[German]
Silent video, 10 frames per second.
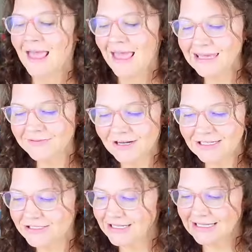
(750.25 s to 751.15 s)
Ich wollte
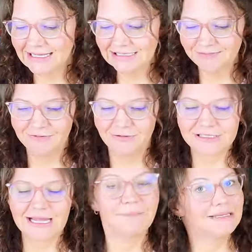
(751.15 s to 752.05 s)
es heute ganz
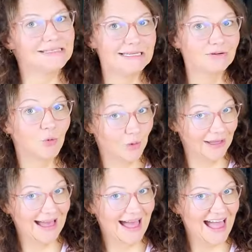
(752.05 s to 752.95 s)
bewusst ein bisschen
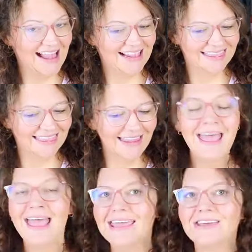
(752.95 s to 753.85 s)
ruhiger halten.
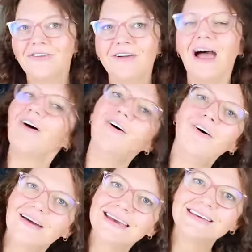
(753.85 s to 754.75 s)
Ich hoffe, auch
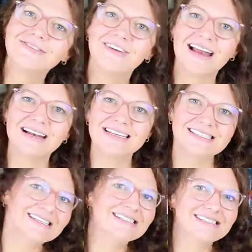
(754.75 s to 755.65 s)
euch gefällt
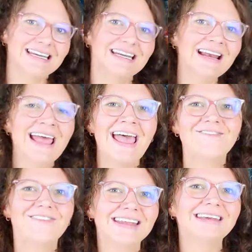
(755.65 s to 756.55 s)
dieser Stil.
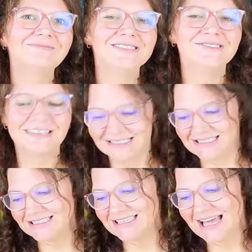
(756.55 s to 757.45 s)
Wenn dem so ist,
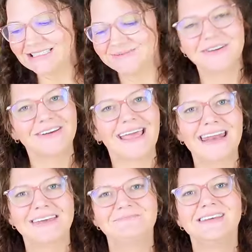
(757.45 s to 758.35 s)
dann zeigt es mir doch
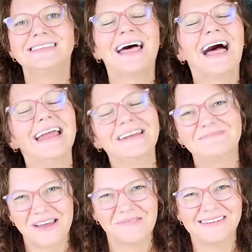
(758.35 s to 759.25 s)
gerne mit einem
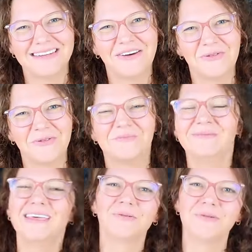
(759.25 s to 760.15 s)
Daumen nach oben.
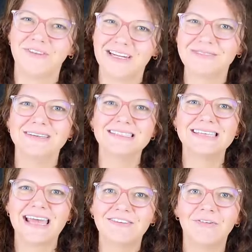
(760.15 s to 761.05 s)
Darüber würde ich mich
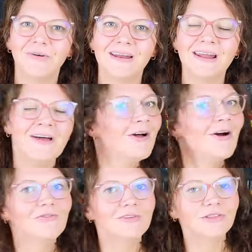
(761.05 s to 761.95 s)
sehr freuen.
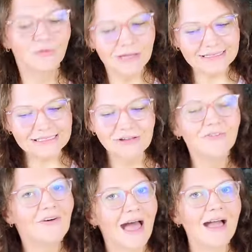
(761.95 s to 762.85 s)
Und wenn du jetzt noch
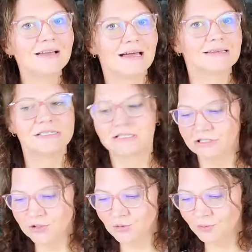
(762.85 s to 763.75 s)
Fragen hast
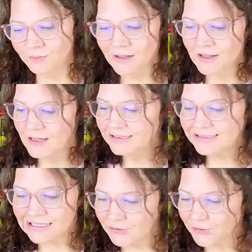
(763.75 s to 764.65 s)
zum
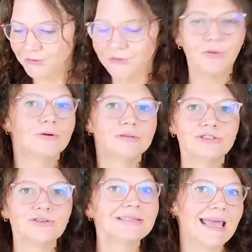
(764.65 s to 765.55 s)
Silikonöl,
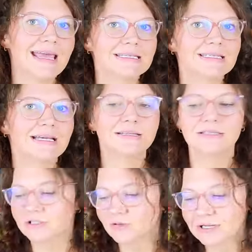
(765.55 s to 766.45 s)
zur Technik,
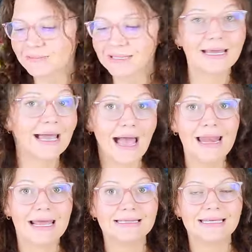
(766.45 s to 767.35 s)
zu den
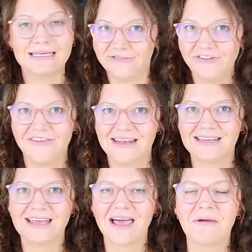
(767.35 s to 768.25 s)
Materialien, die ich
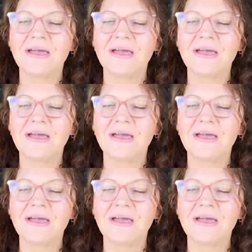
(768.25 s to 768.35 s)
verwendet habe,